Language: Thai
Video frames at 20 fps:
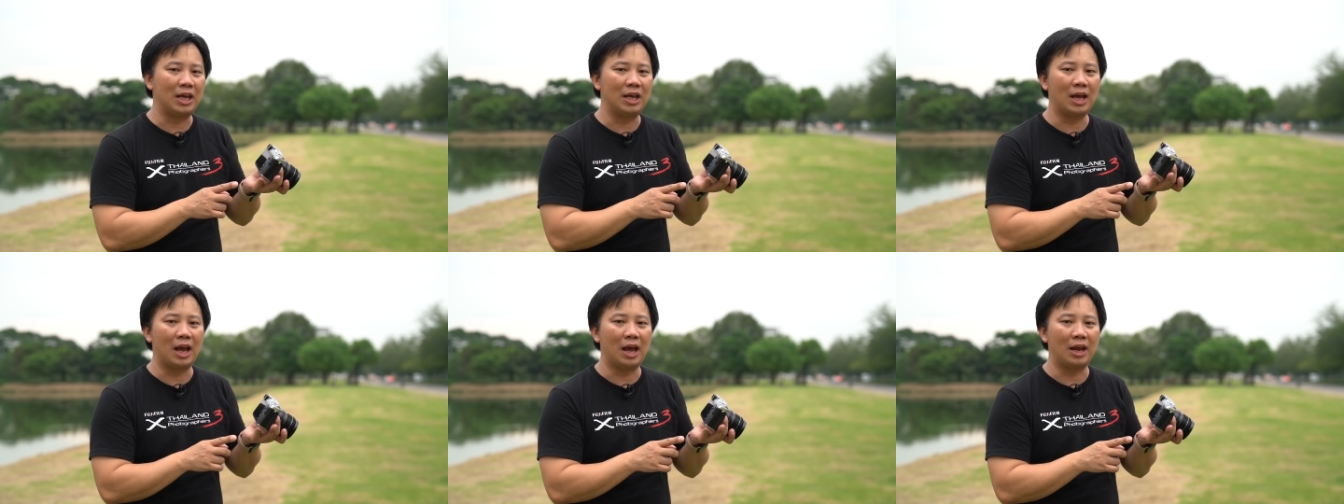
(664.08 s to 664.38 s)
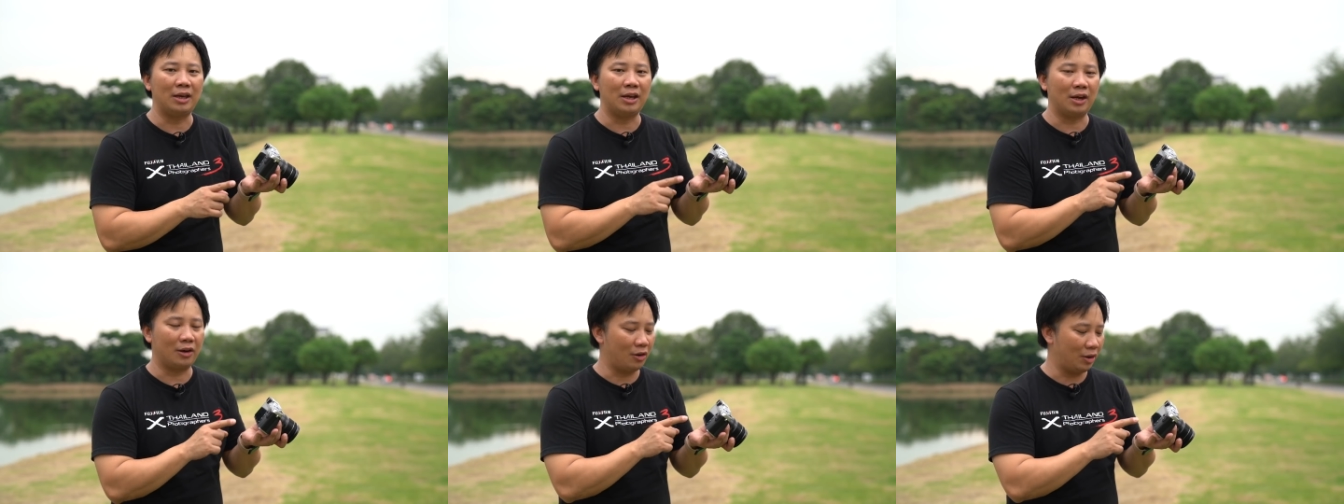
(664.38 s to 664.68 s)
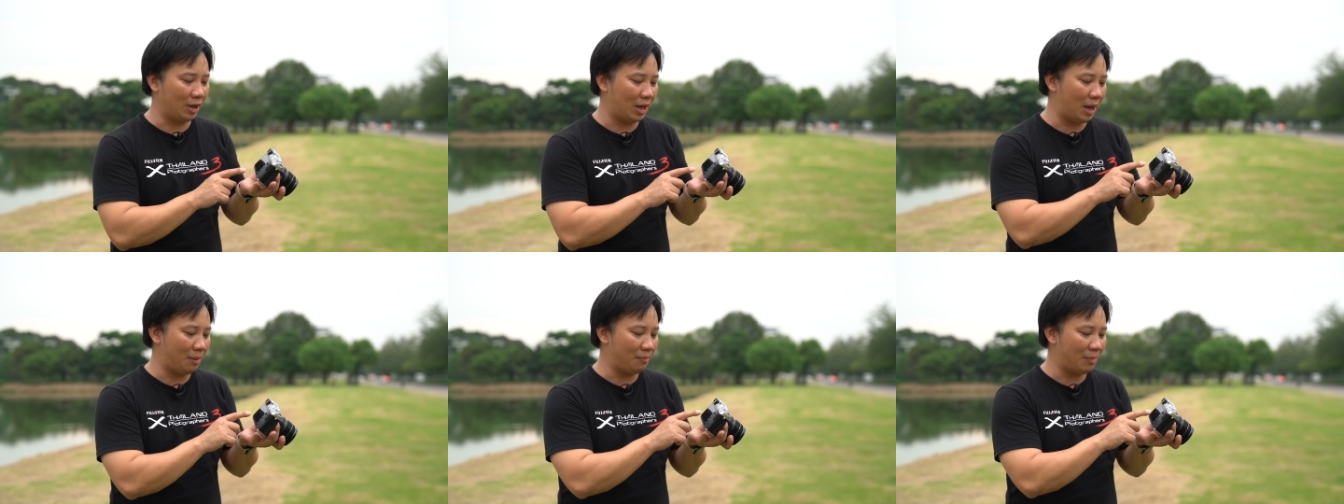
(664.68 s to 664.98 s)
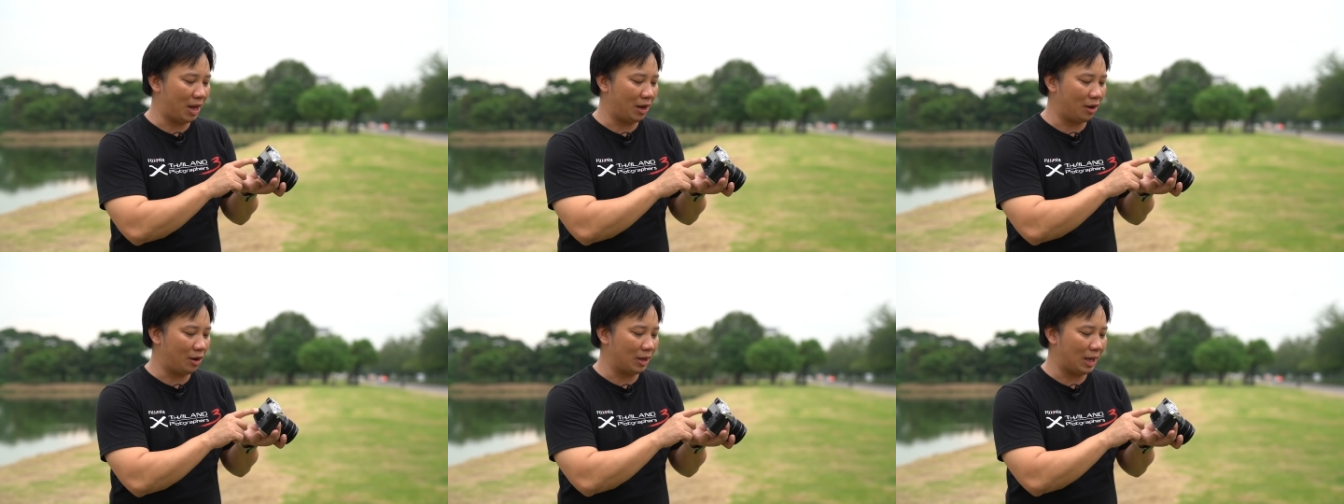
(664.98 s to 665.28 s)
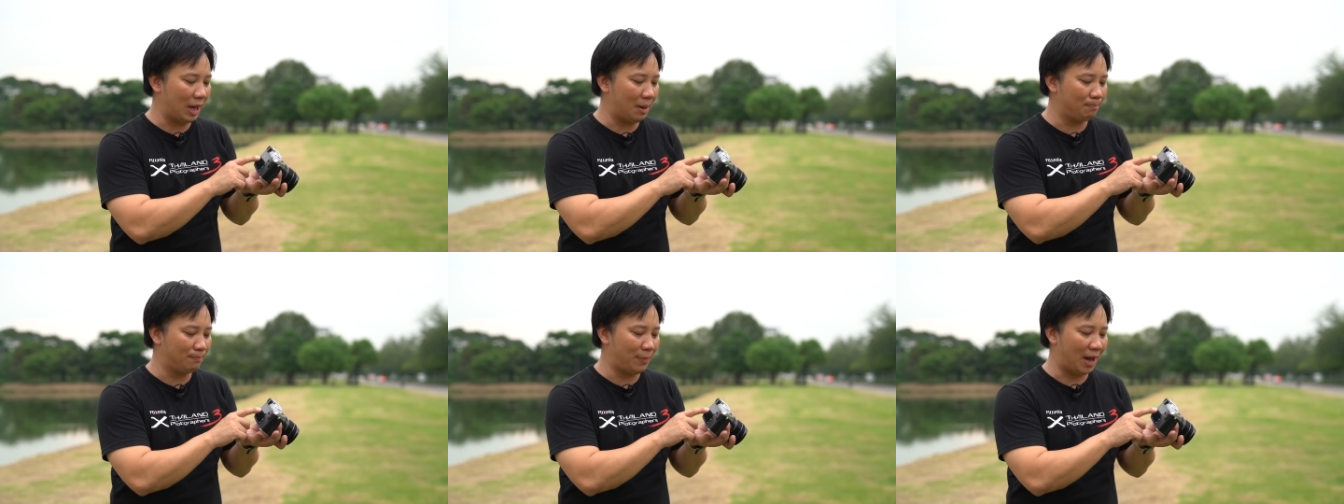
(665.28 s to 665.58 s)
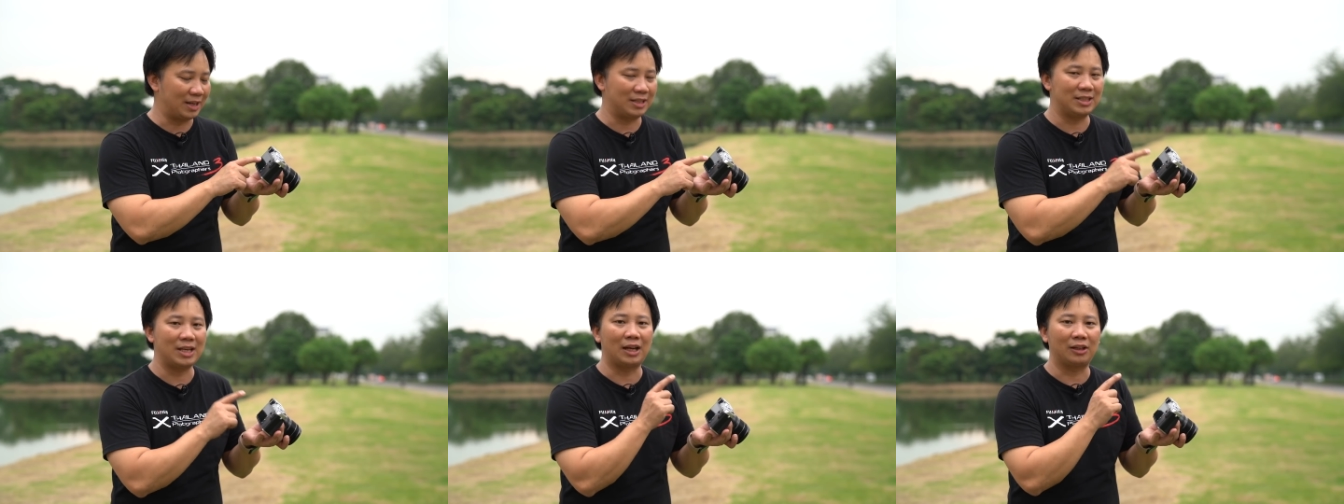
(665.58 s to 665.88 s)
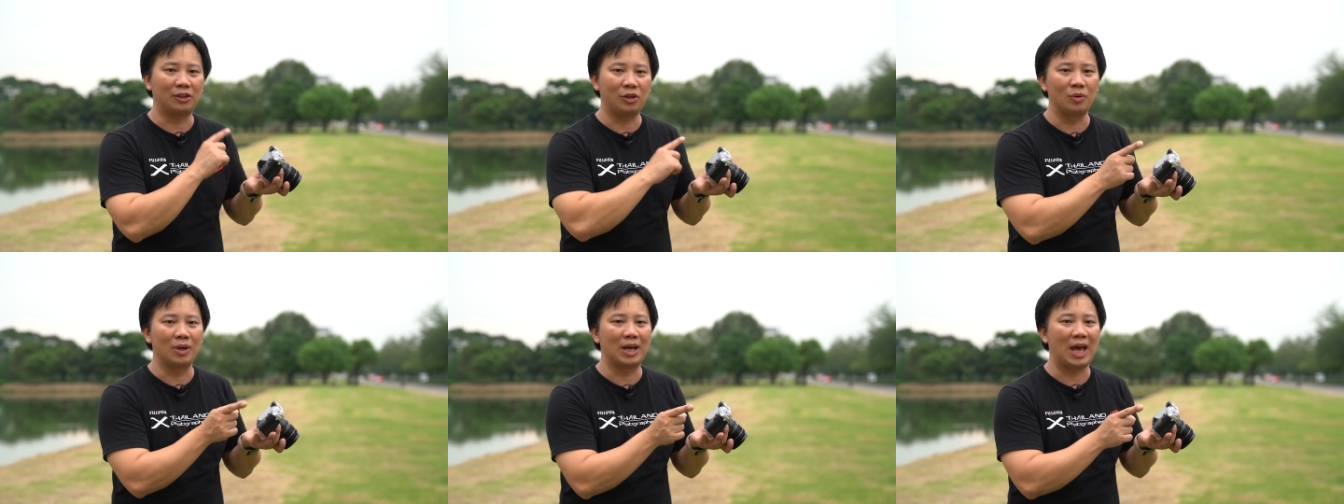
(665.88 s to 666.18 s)
ใช้งานเนี่ยก็ง่ายมากก็แค่ปัดจาก
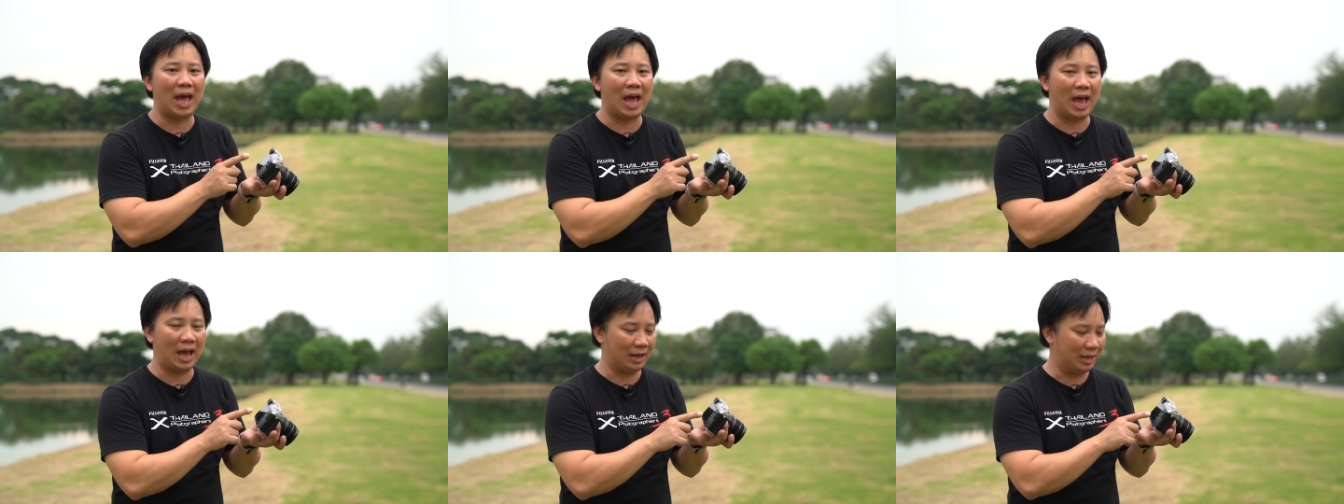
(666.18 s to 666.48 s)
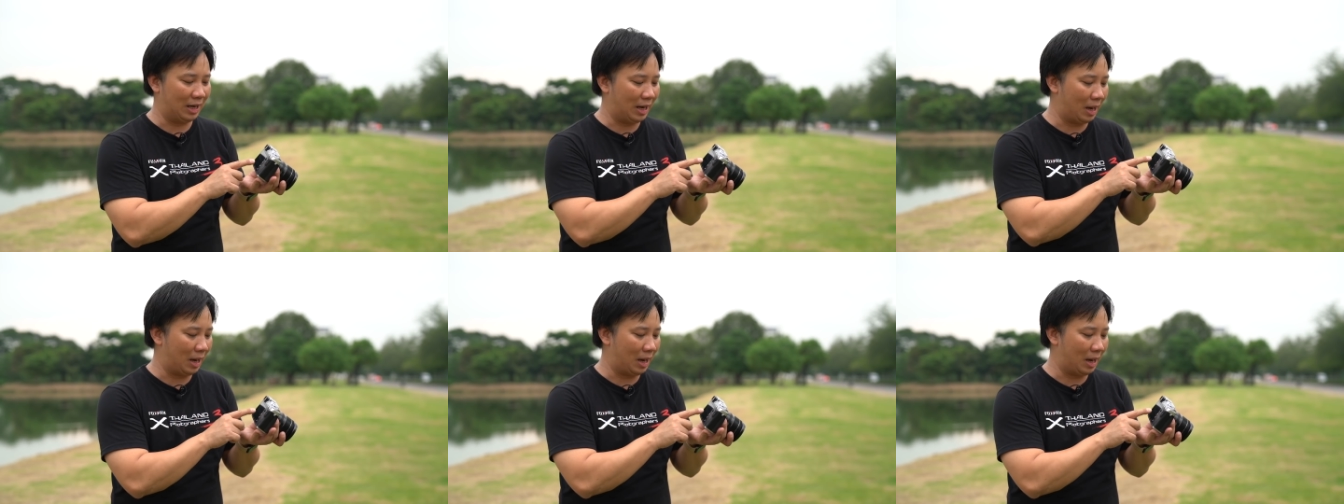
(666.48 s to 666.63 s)
ตรงกลาง